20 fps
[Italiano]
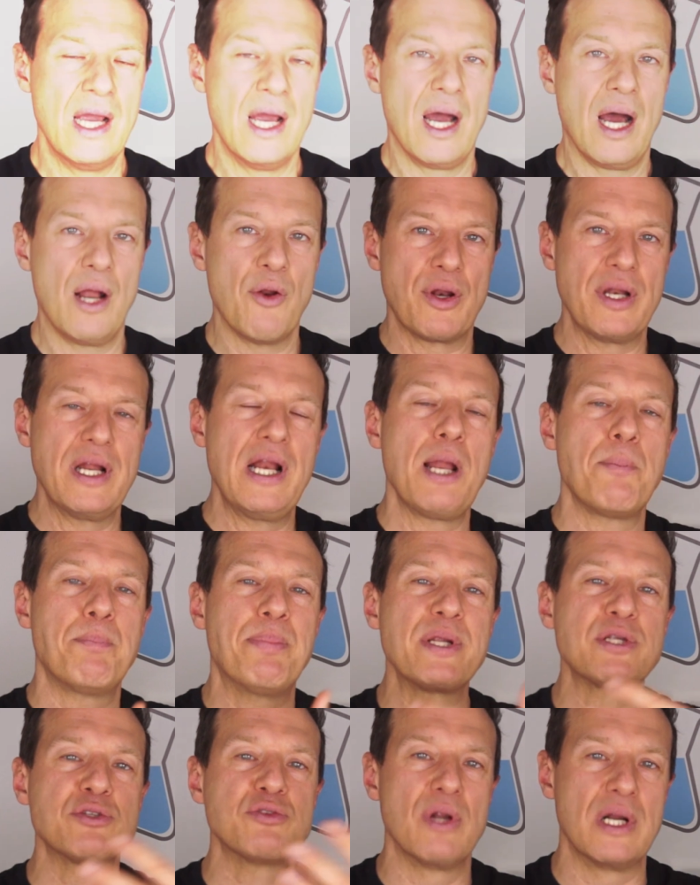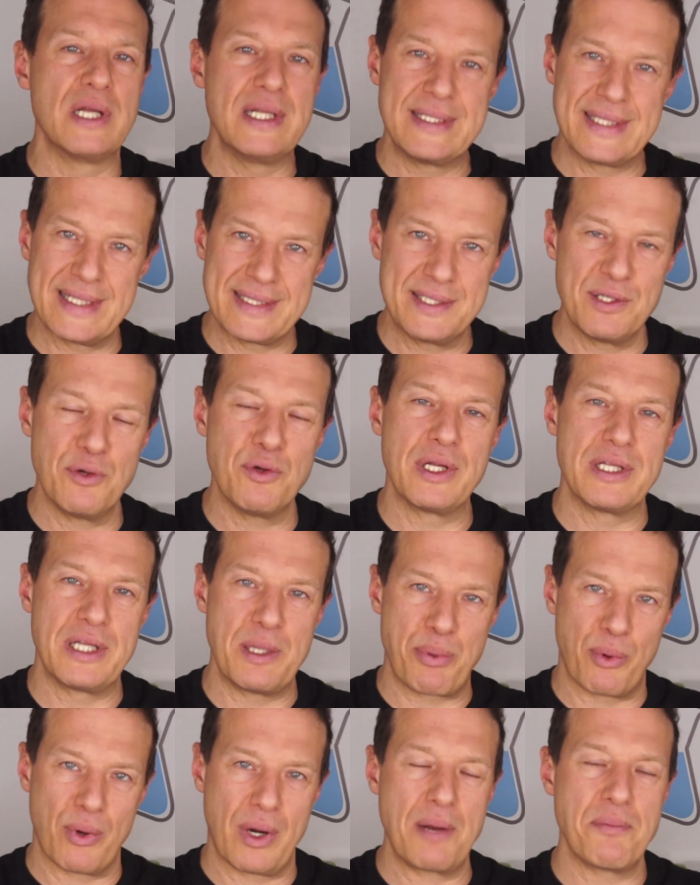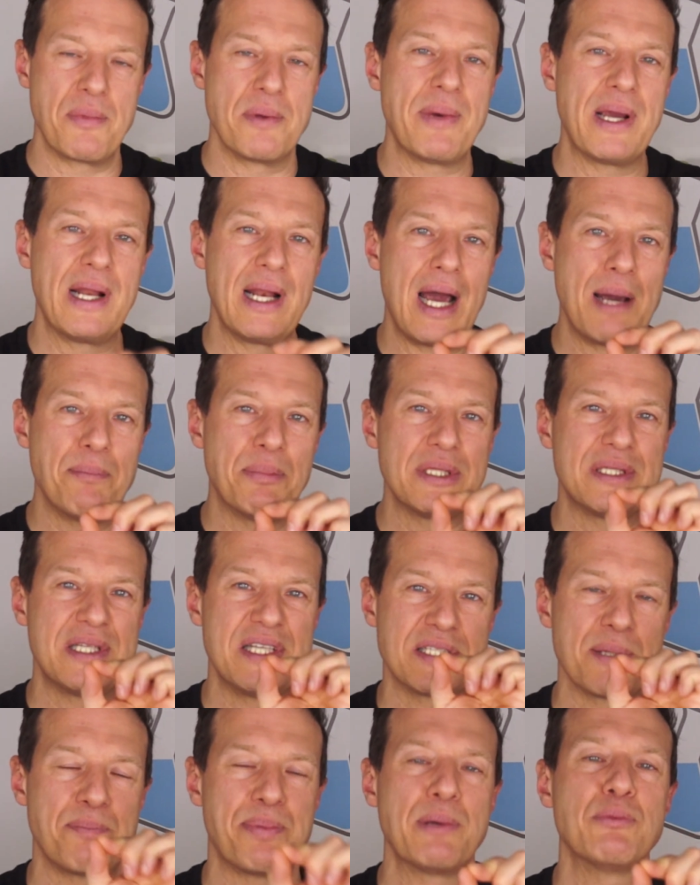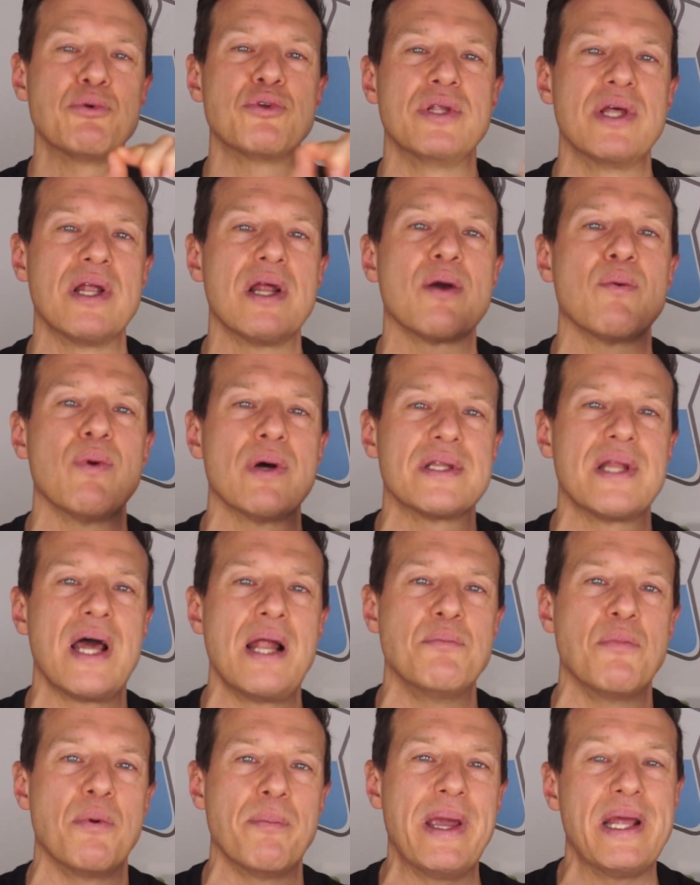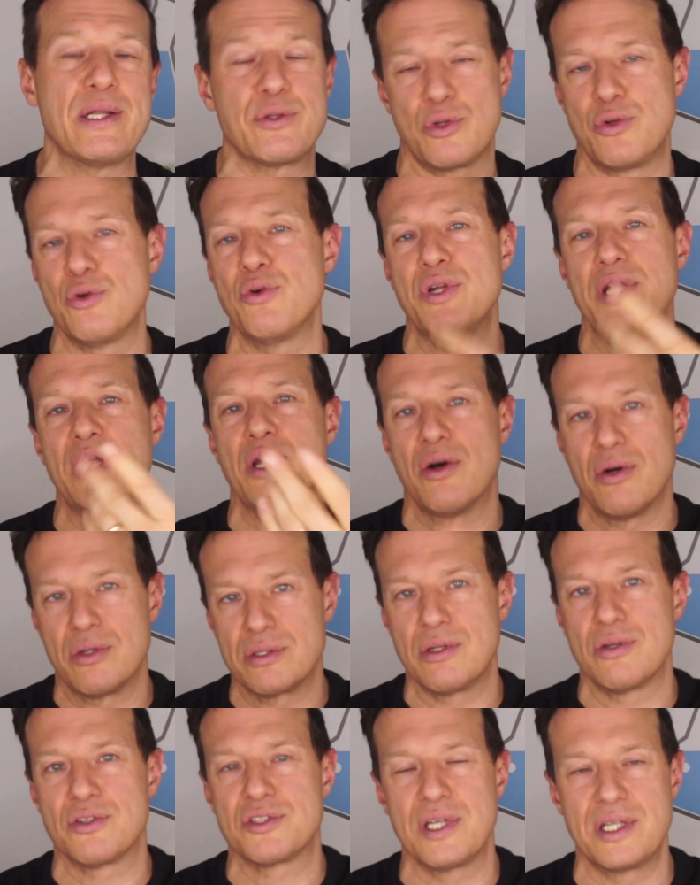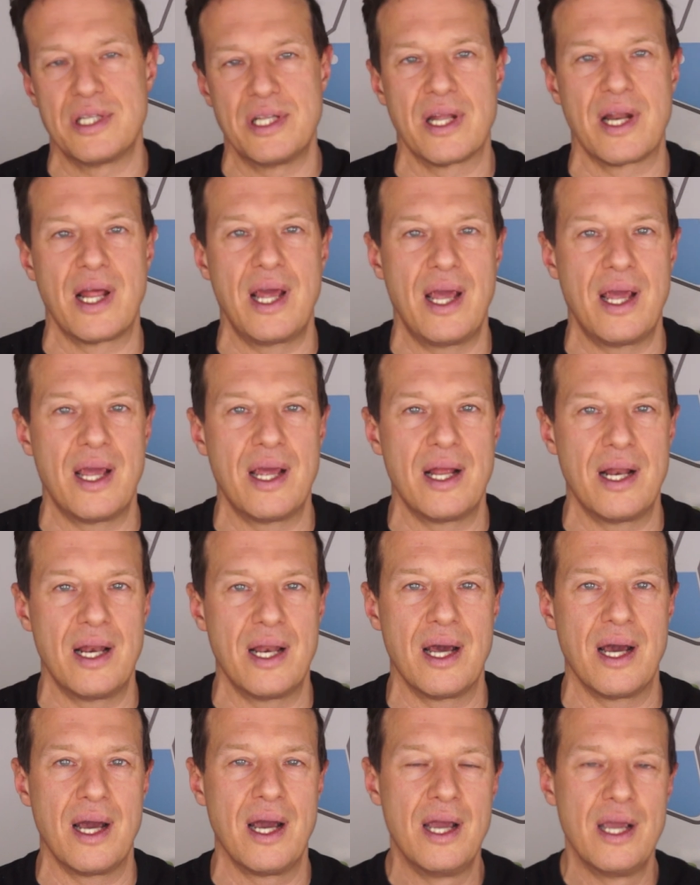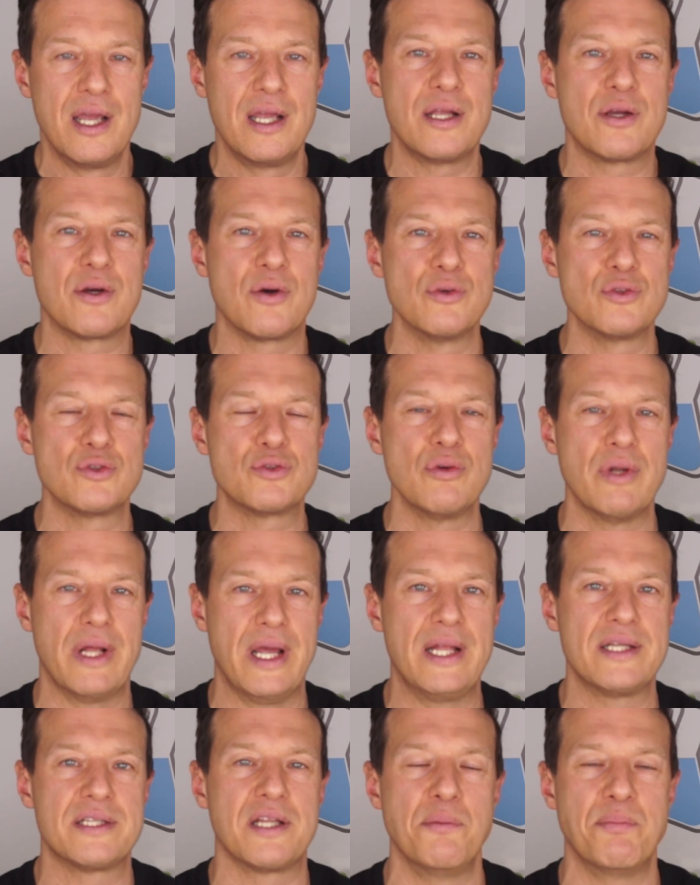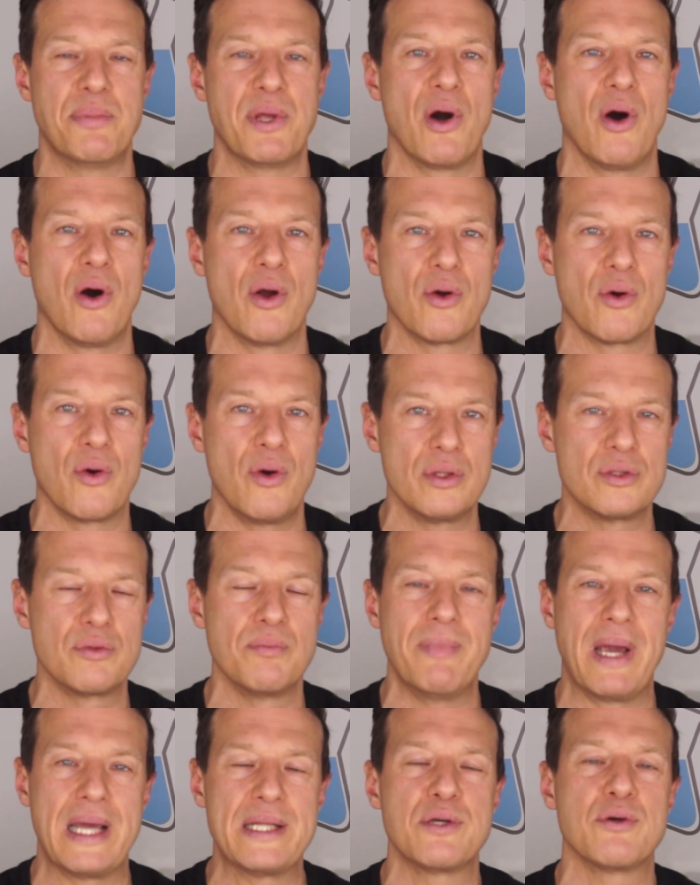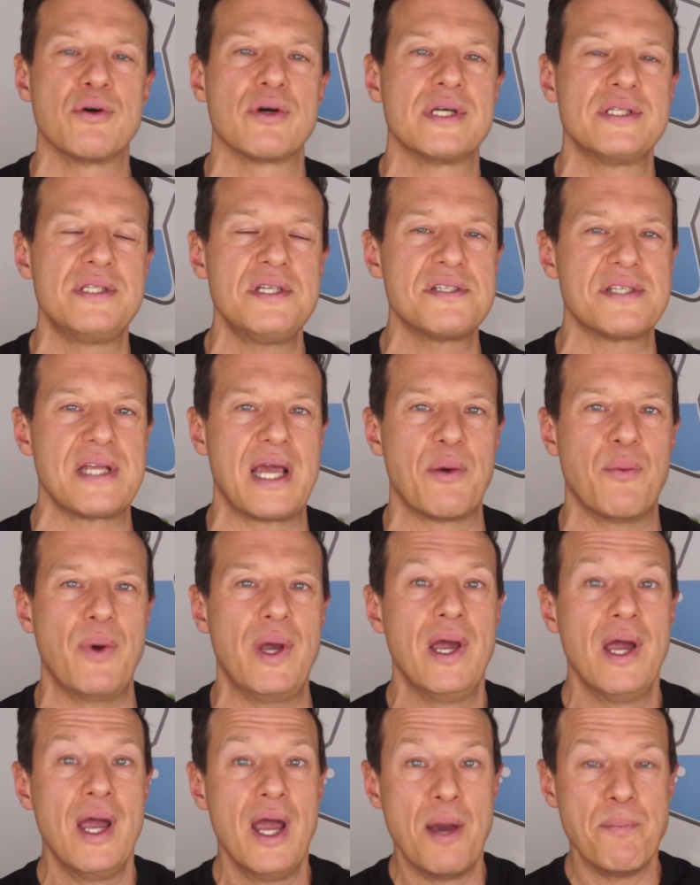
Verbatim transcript: Allora, nella personalizzazione dei programmi MyLab ti sappiamo dire quando è il momento, non io, te lo sa dire la, il consulente, il biologo, il medico che ti segue,